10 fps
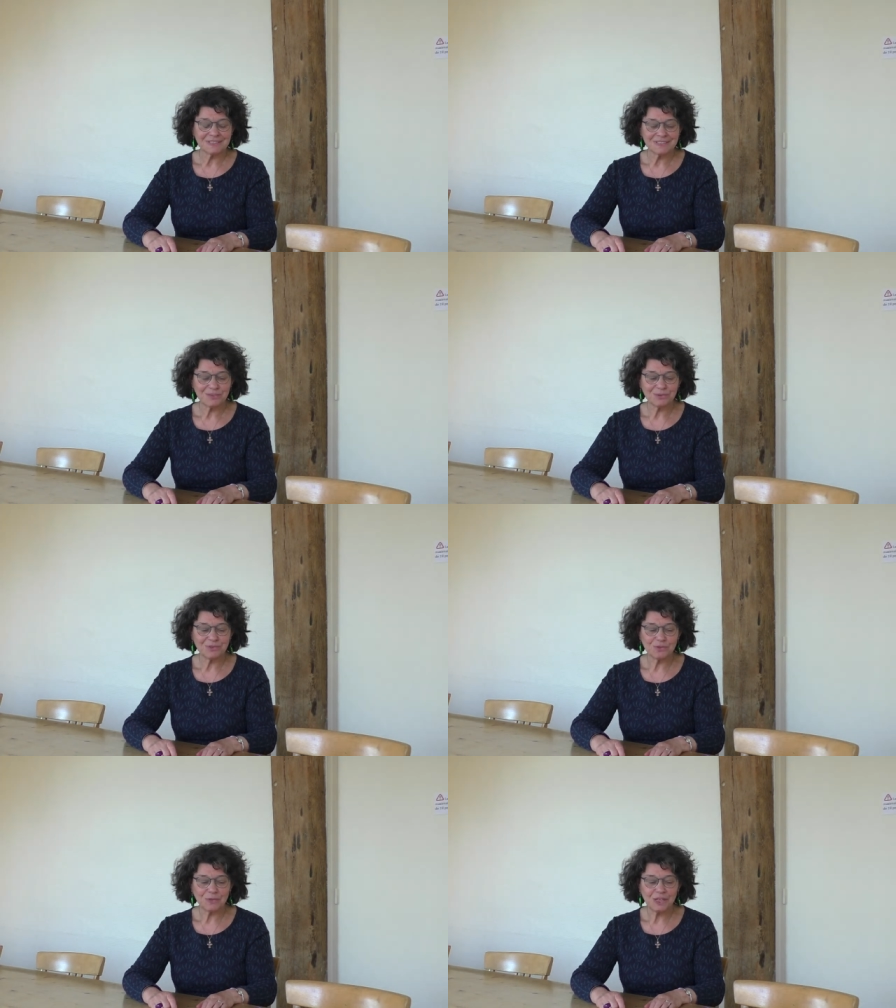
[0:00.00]
c'est une
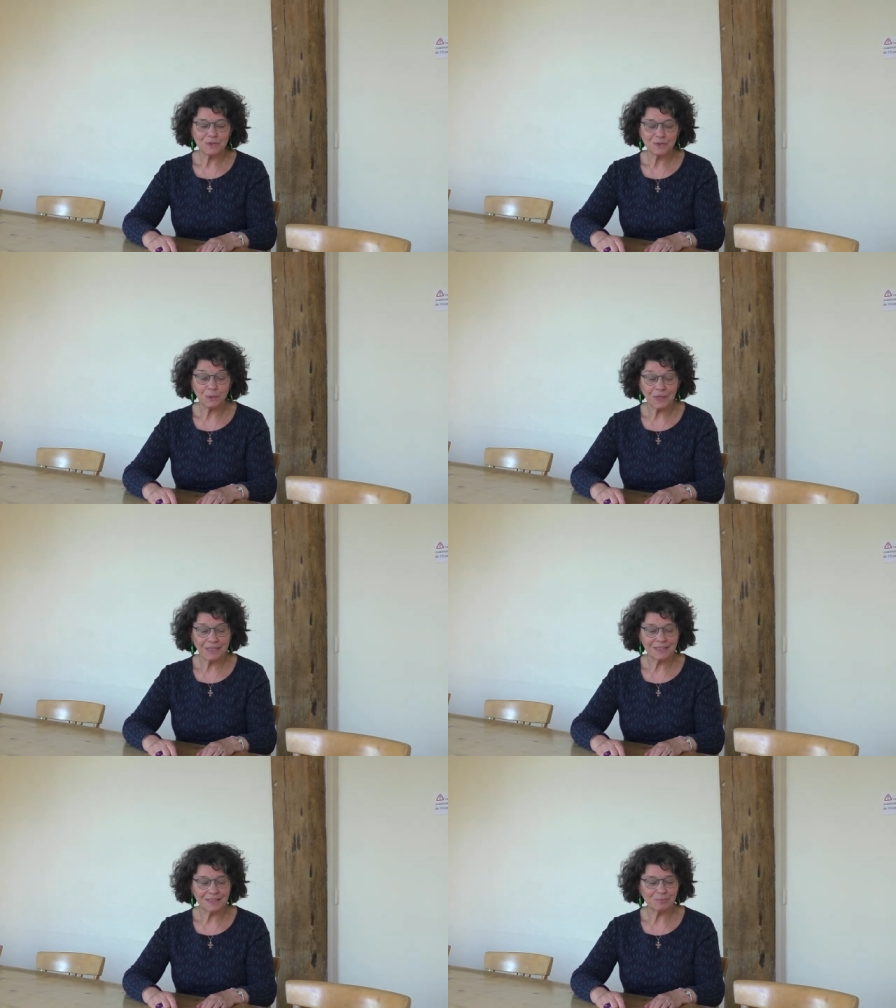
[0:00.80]
joie
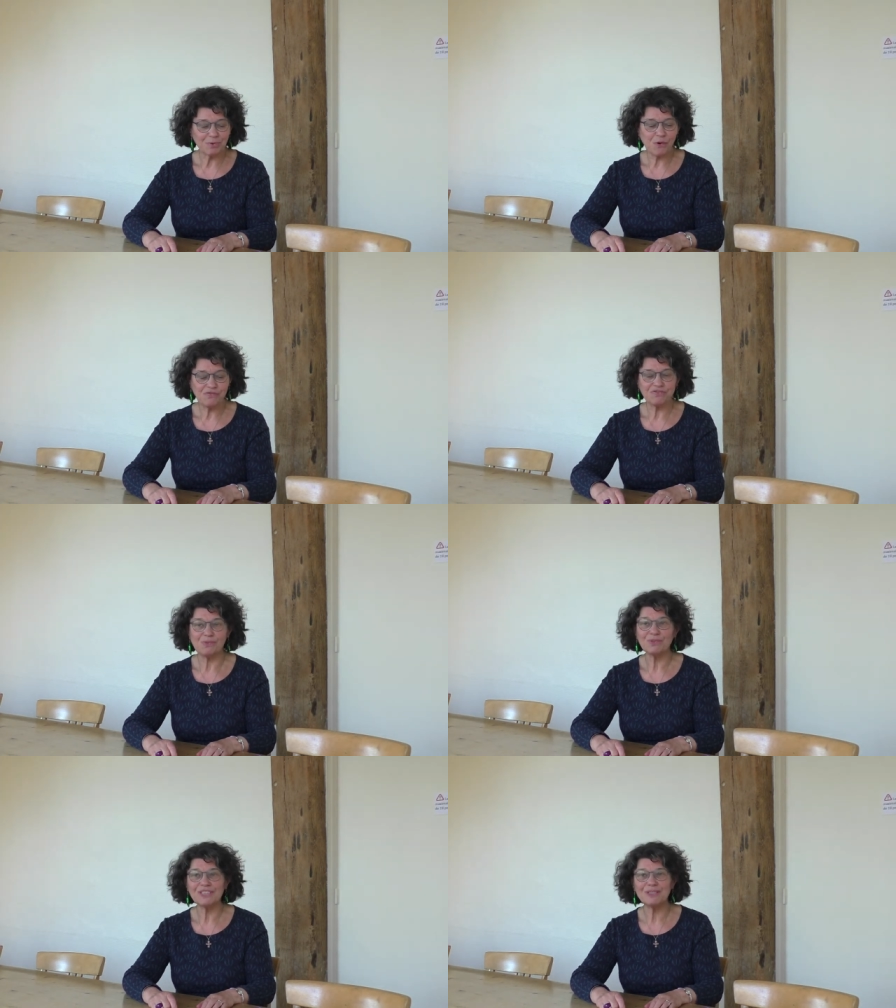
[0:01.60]
sereine et
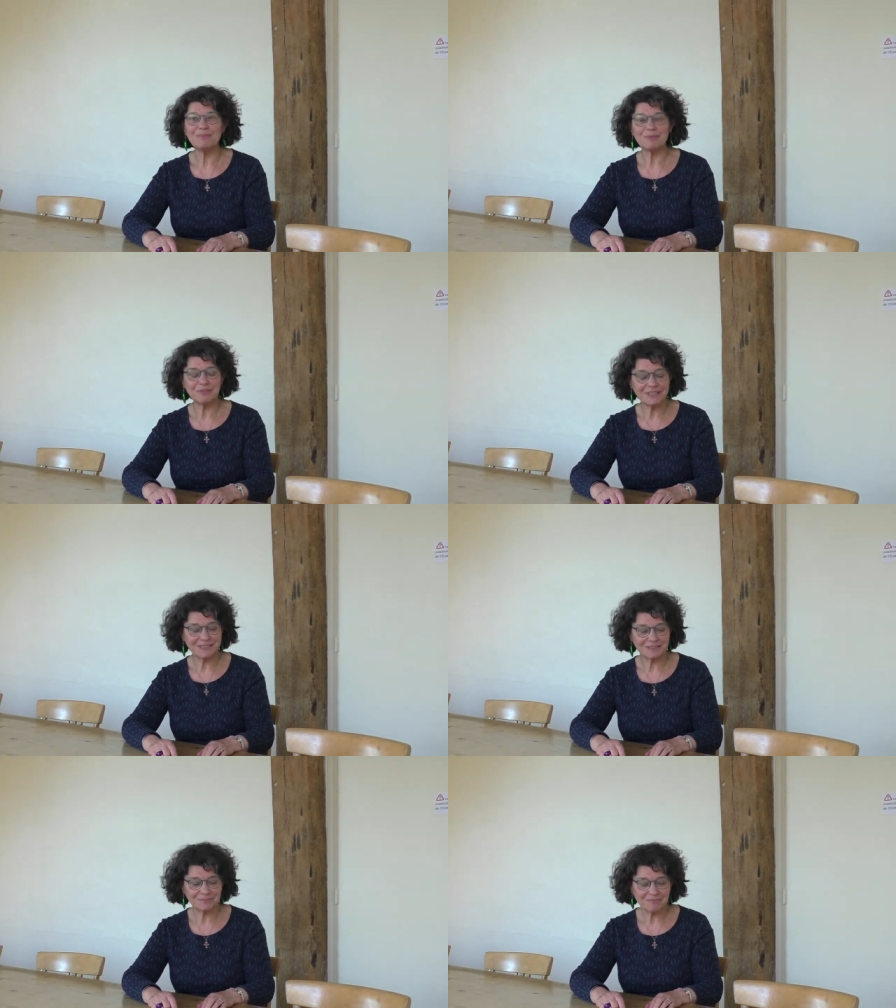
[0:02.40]
profonde qui m'habite,